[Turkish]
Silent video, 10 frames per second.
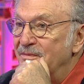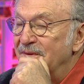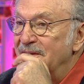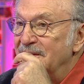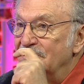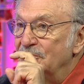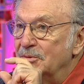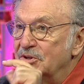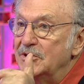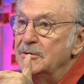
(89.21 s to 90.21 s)
Evet. Değil
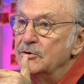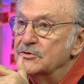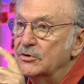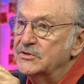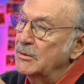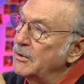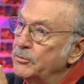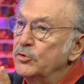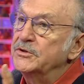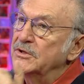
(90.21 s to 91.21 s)
mi? Kelime özel. Sen ama
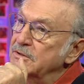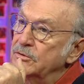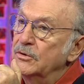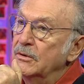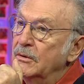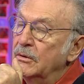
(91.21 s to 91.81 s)
bunu dedin diyor.